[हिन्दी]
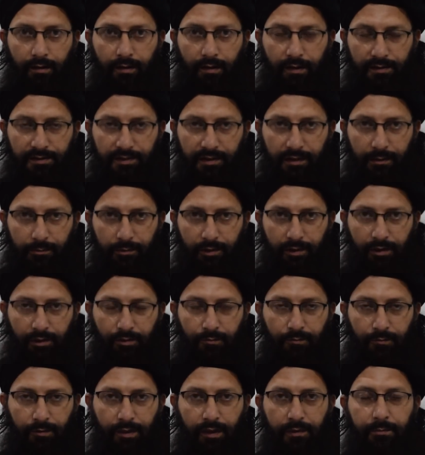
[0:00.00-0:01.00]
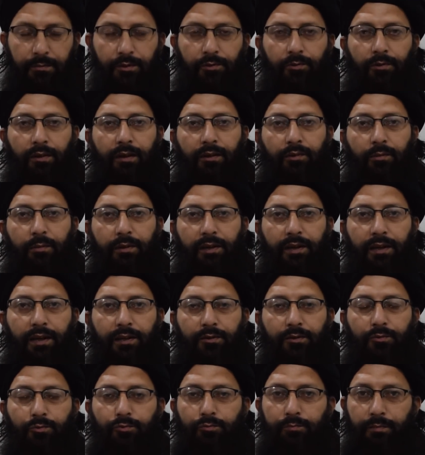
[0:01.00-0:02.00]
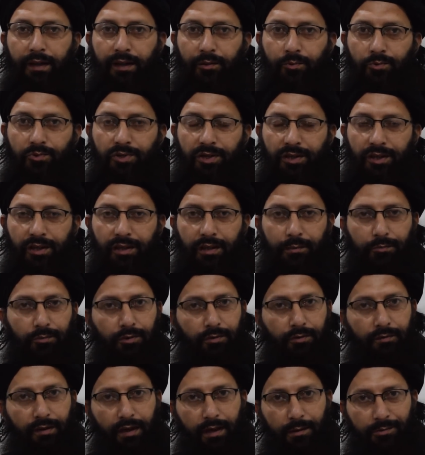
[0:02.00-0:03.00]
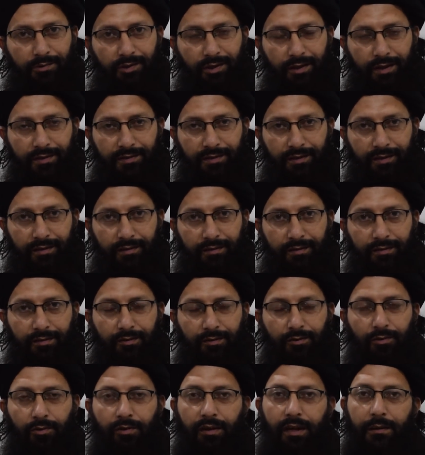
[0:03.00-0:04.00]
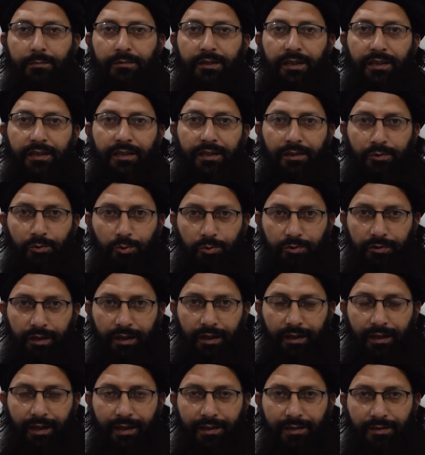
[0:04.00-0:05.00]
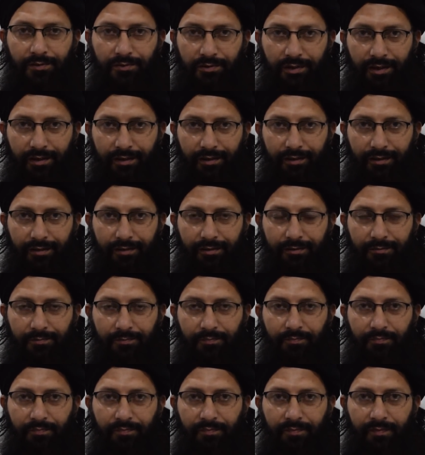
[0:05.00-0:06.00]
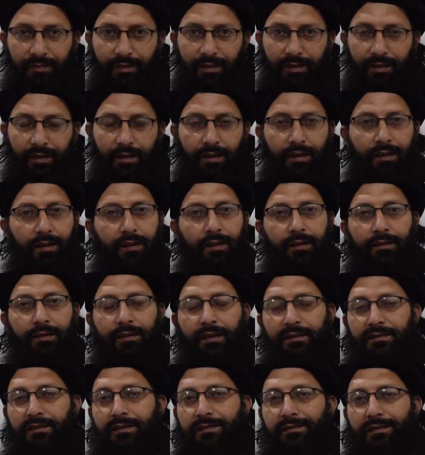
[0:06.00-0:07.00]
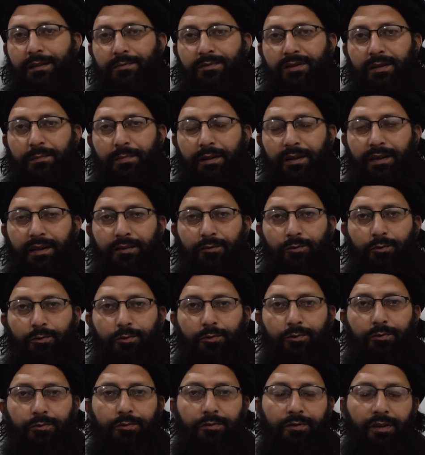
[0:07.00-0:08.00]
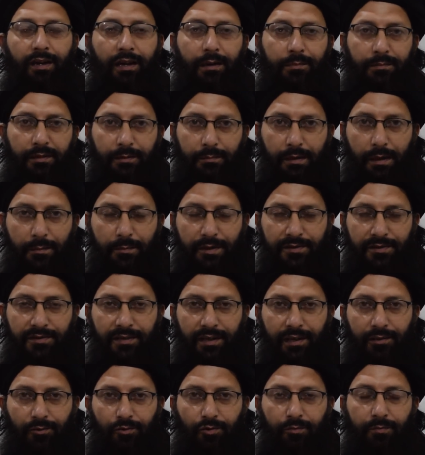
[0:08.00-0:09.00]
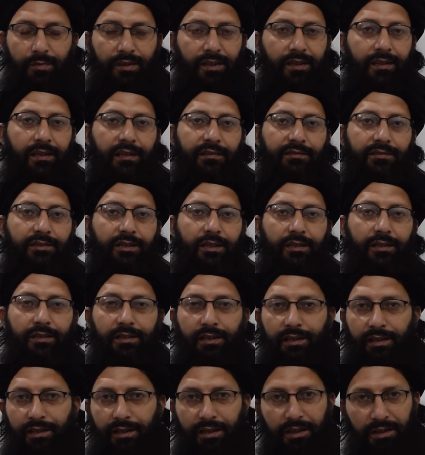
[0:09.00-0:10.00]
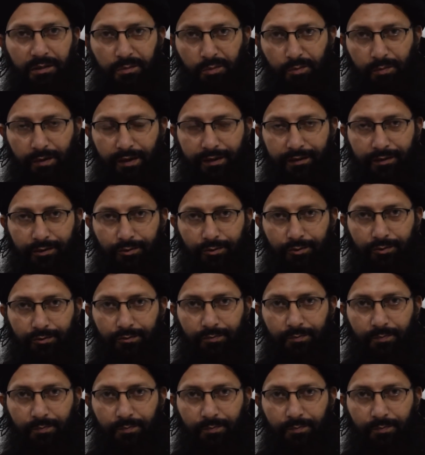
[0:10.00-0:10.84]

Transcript: अस्सलाम वालेकुम वरहमतुल्लाहि वबरकातु मैं हूं सैयद अब्दुल वहाब शिराजी और आप देख रहे हैं नुकता गाइडेंस चैनल नाजीन सबसे पहले तो आप तमाम हजरात को मेरी तरफ से दिली ईद मुबारक हो